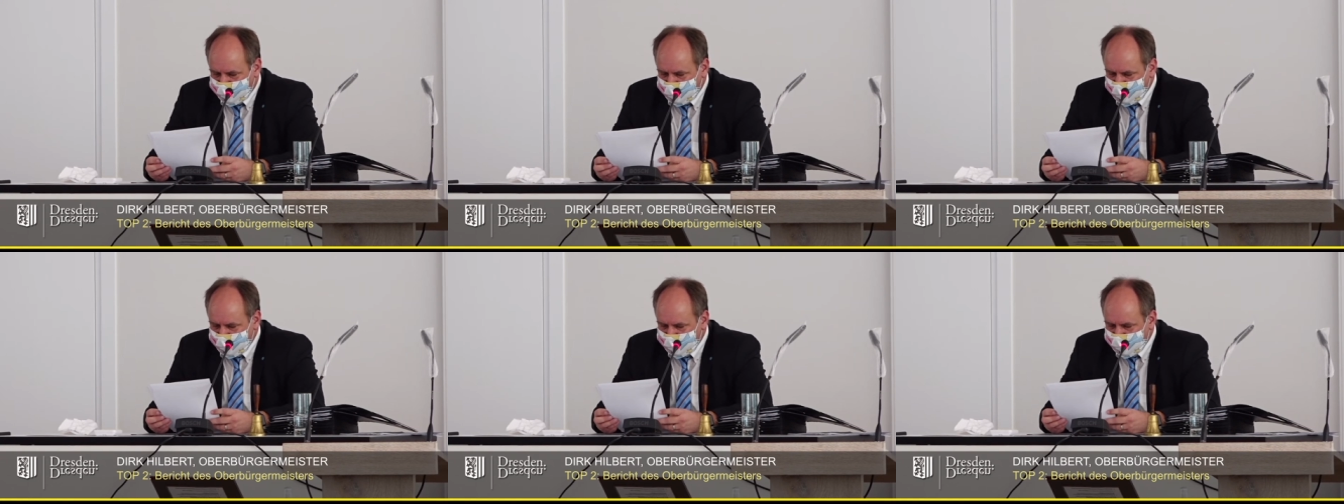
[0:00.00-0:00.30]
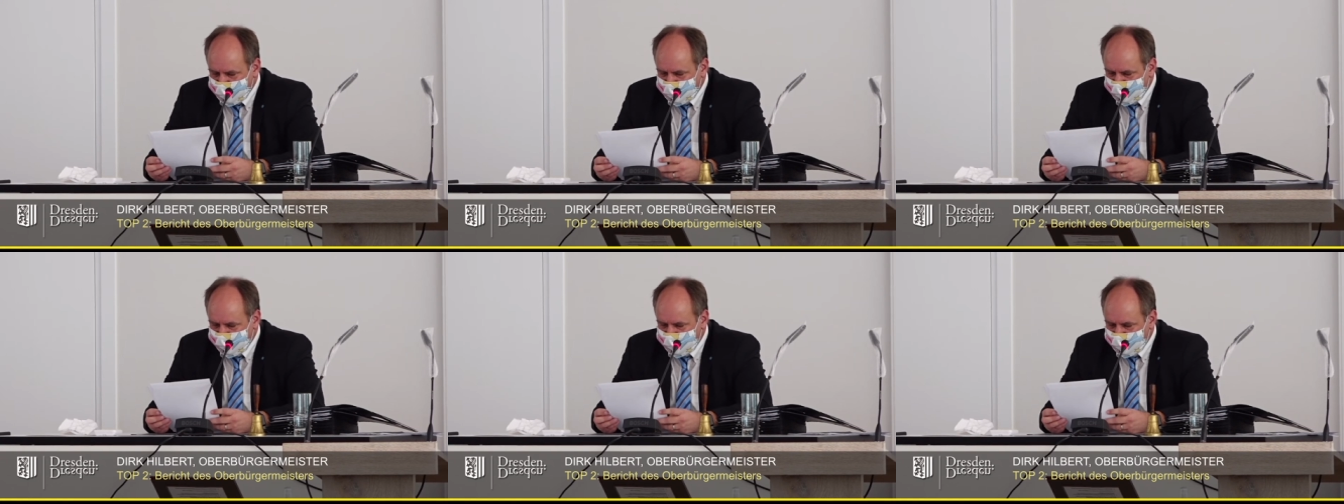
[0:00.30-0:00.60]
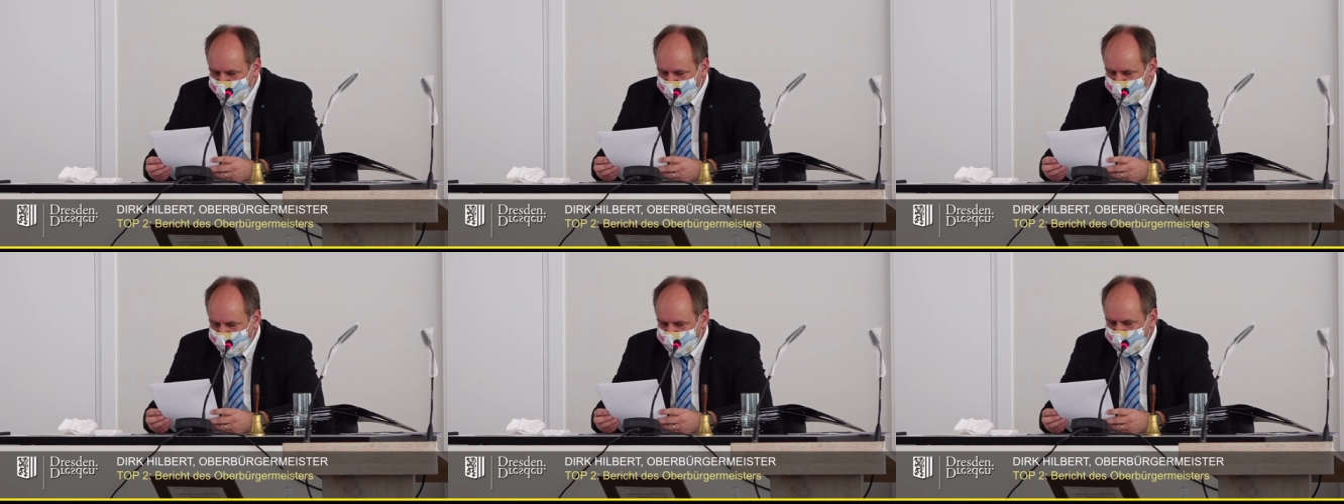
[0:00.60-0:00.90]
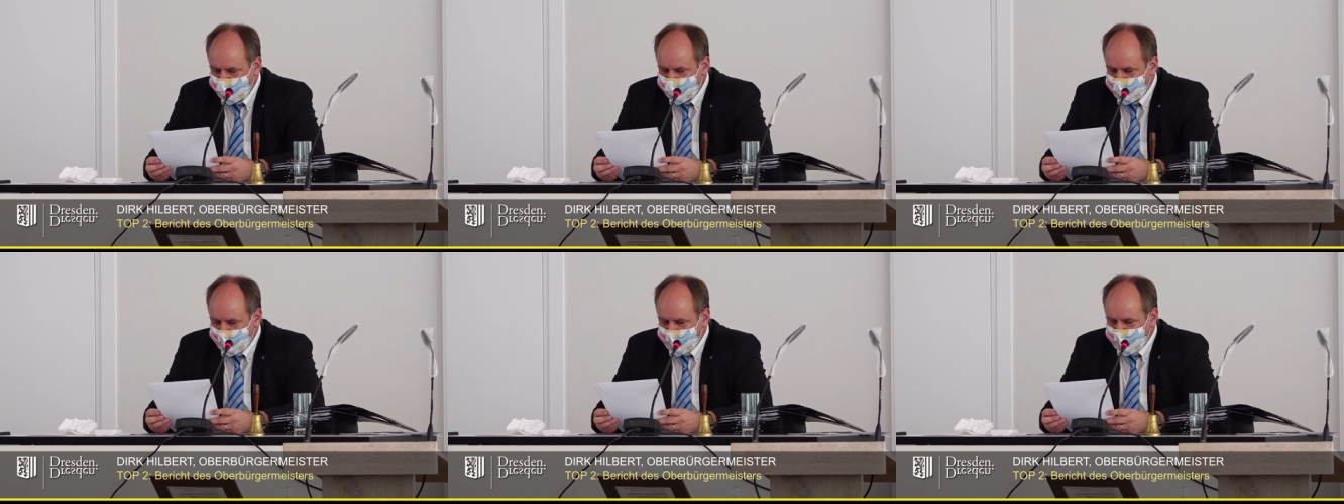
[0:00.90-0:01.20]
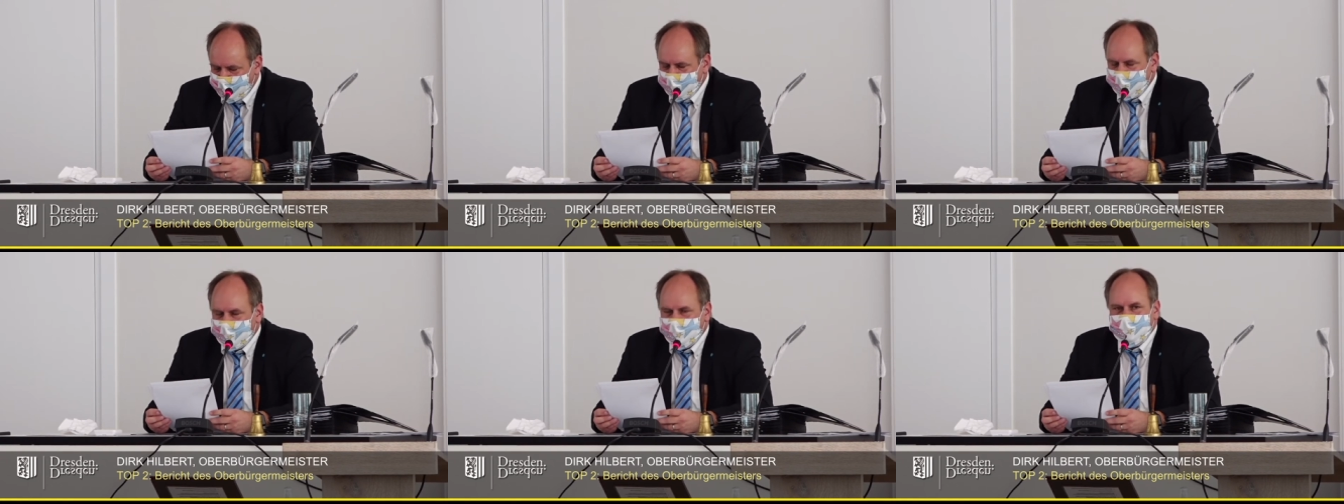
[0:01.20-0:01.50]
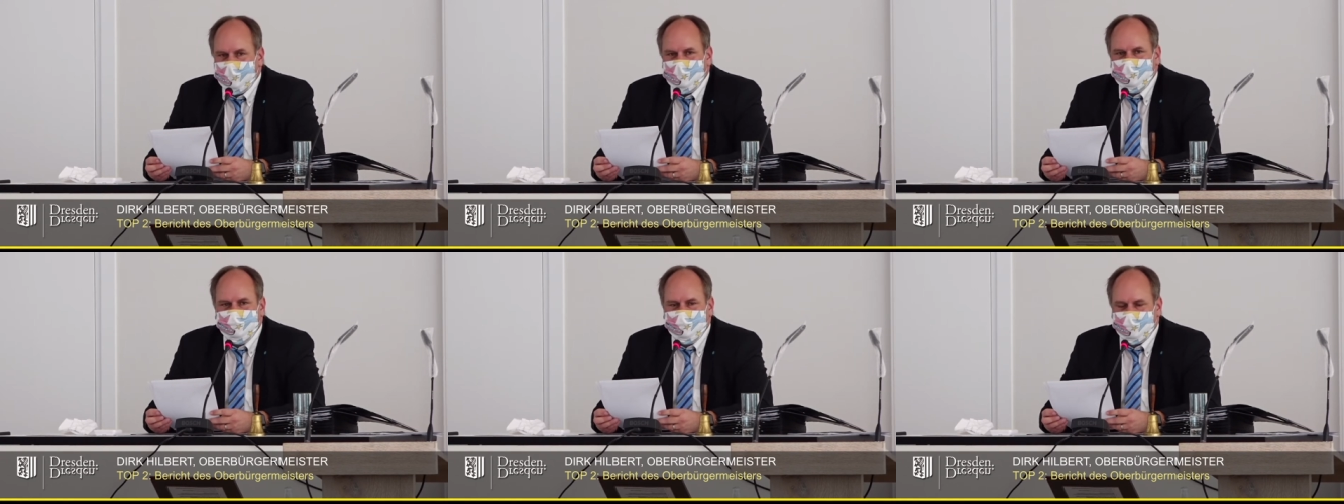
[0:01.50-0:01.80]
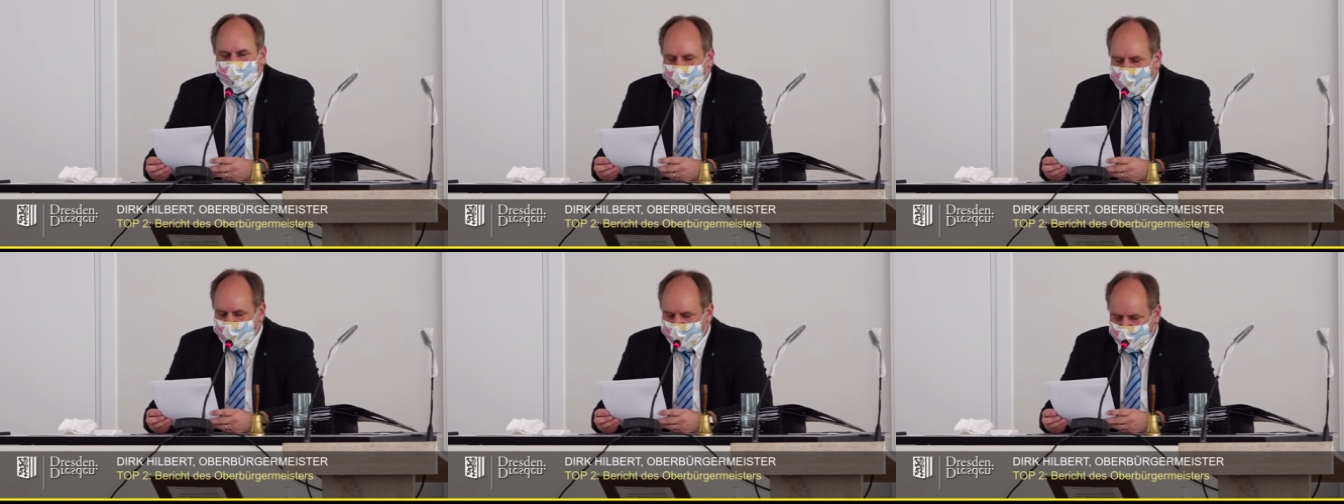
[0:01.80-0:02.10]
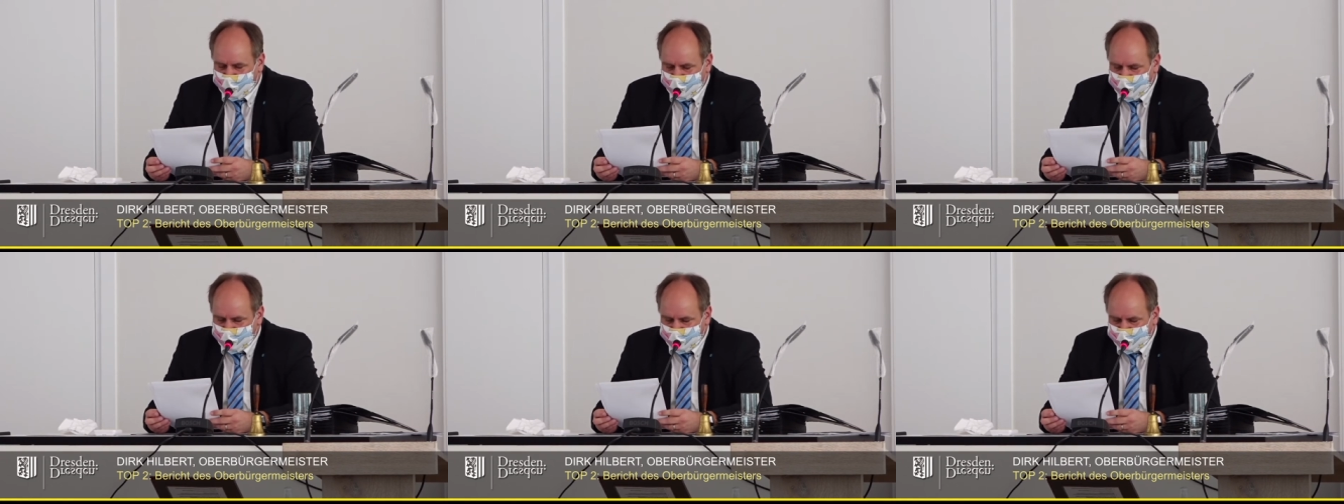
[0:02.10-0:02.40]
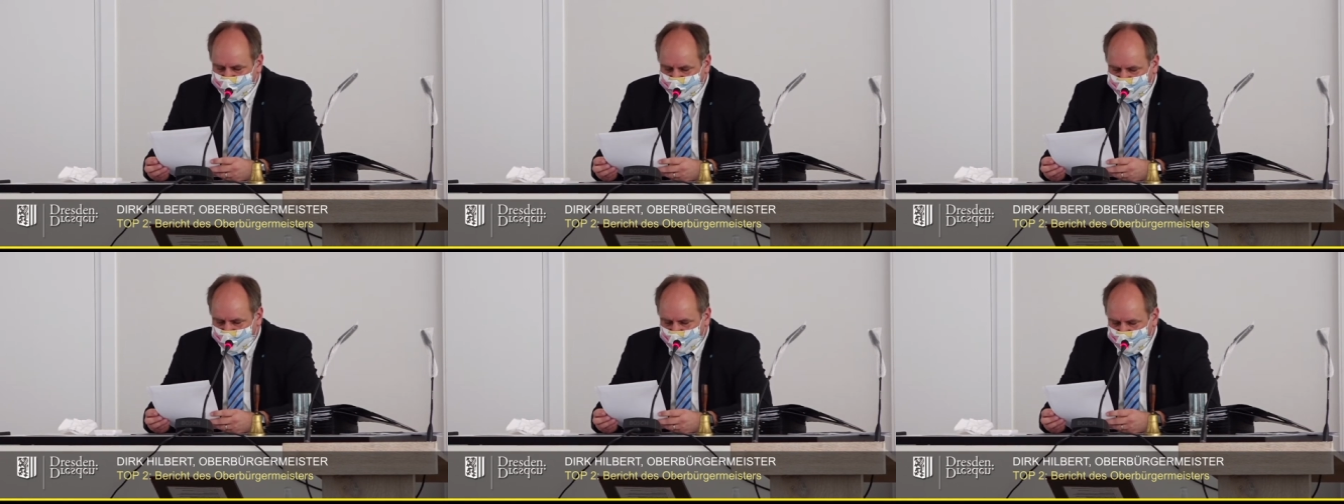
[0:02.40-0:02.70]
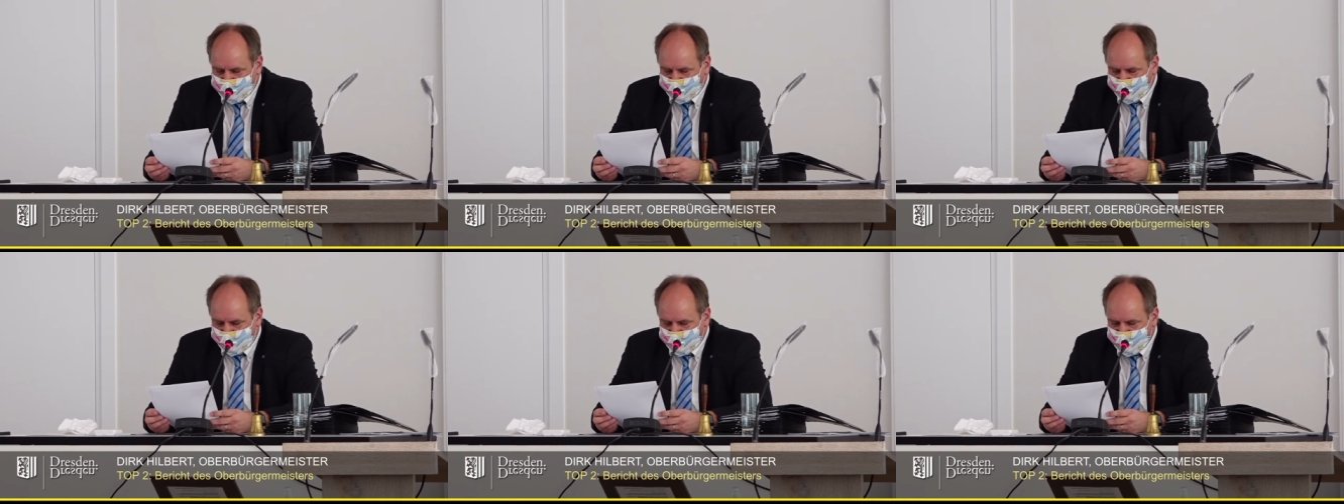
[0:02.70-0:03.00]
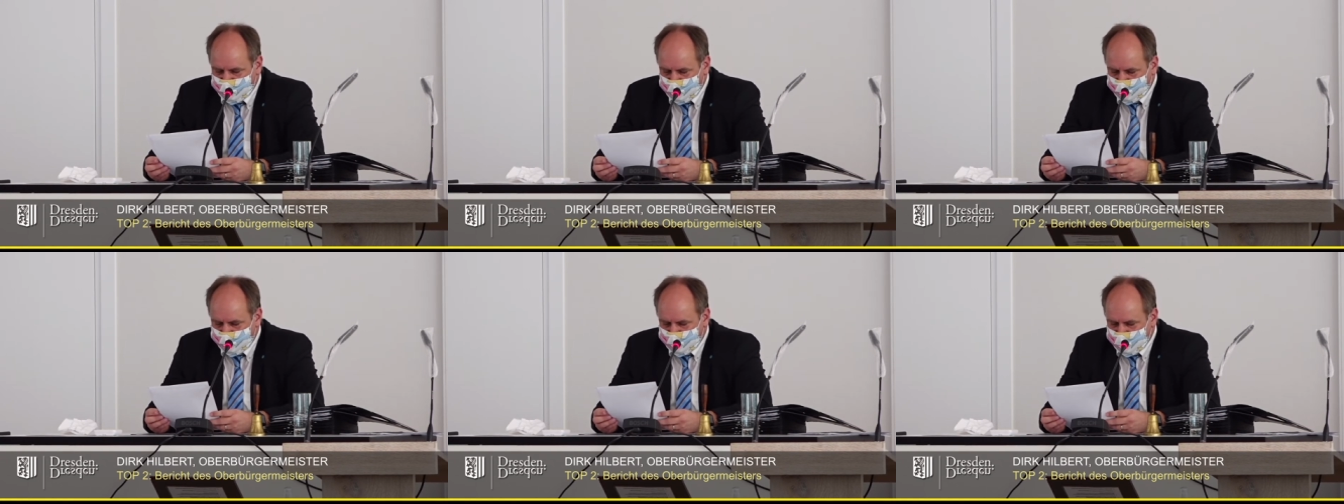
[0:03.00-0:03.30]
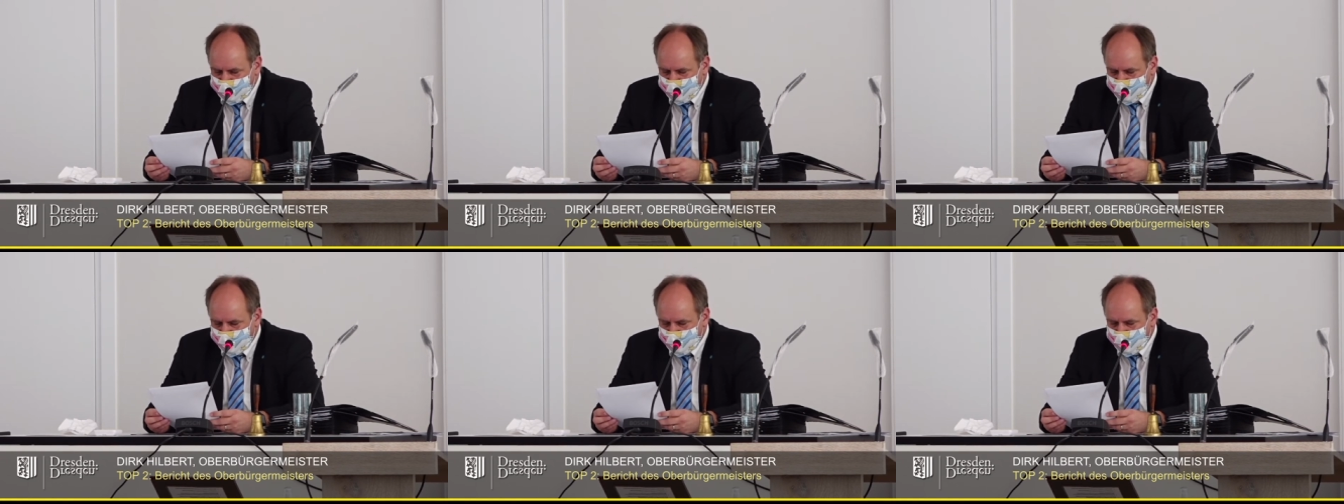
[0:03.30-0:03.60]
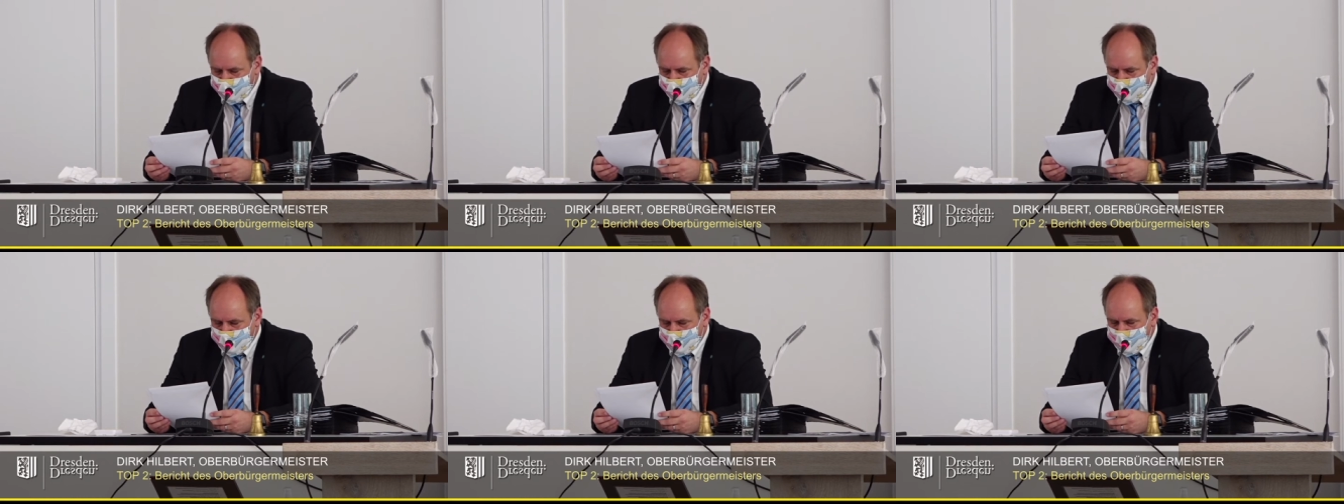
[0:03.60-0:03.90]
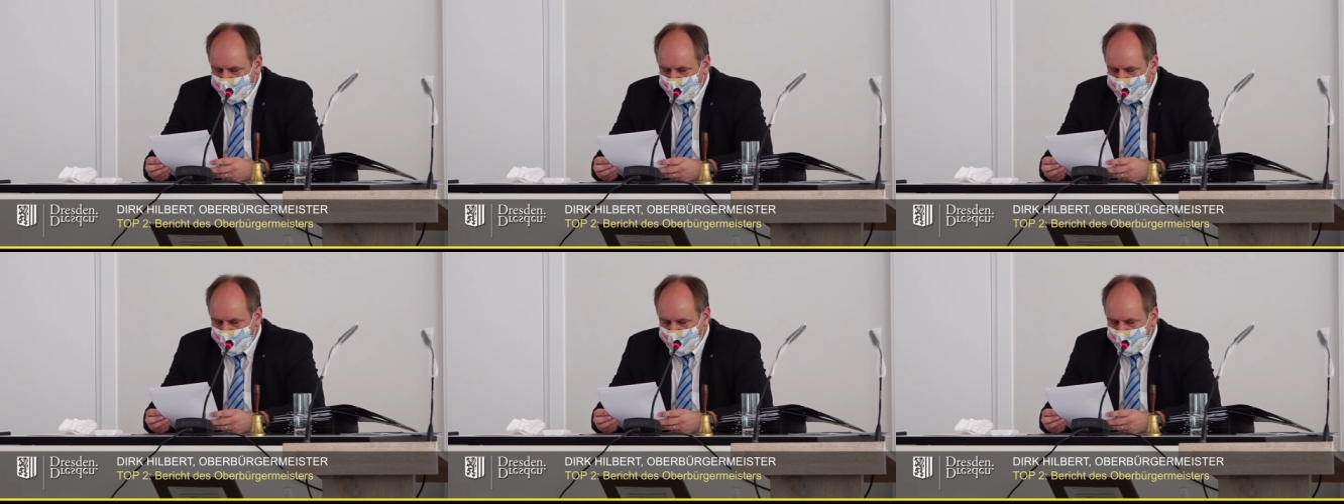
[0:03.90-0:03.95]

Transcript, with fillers: Gleichzeitig ist die reale Gefahr für viele Menschen